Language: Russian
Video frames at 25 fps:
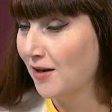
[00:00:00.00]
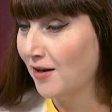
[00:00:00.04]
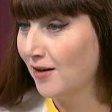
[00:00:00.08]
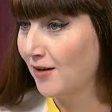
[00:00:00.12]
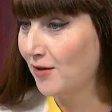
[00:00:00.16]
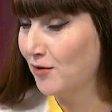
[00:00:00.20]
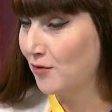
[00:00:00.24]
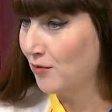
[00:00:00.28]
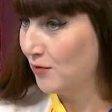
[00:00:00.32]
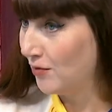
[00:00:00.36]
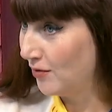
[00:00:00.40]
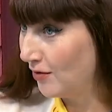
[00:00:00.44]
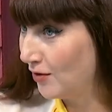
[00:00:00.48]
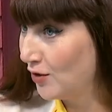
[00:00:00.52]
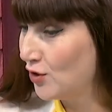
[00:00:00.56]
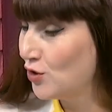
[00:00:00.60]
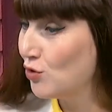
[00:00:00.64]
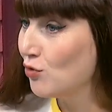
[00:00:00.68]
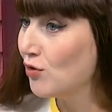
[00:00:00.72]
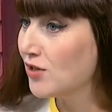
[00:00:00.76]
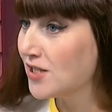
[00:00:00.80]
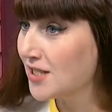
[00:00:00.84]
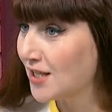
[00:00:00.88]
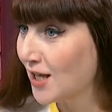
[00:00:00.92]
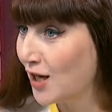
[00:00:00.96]
э, да, еще вот
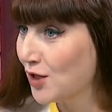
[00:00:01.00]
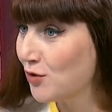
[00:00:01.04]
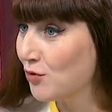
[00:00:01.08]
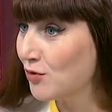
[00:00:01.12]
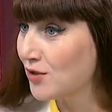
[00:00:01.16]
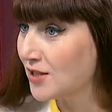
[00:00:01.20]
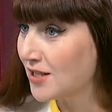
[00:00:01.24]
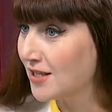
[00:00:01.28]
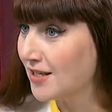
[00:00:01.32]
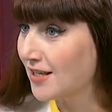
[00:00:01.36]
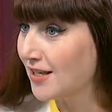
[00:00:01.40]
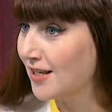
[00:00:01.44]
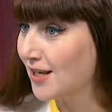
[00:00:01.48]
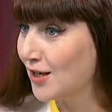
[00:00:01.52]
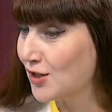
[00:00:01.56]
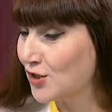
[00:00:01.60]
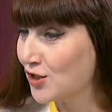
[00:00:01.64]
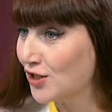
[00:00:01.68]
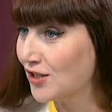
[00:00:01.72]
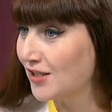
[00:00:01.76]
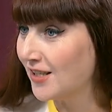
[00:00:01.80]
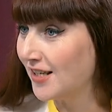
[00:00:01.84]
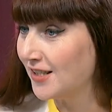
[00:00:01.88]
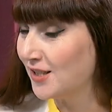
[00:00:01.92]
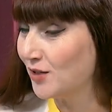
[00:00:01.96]
а остается и есть
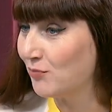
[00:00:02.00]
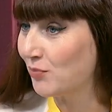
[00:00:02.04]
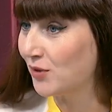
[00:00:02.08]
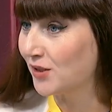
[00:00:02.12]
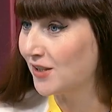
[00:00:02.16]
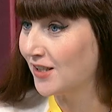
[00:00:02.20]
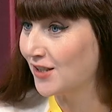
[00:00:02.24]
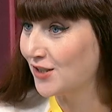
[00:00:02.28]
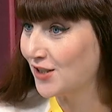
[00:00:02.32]
желание участник